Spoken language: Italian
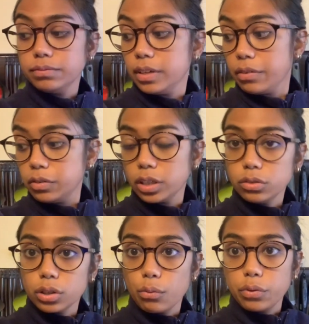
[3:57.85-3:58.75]
Vi avevo
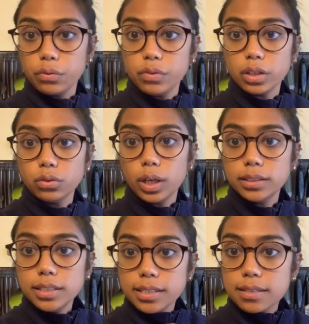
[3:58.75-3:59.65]
detto che avevo inviato la
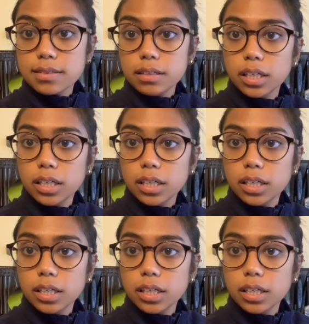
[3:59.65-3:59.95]
tesi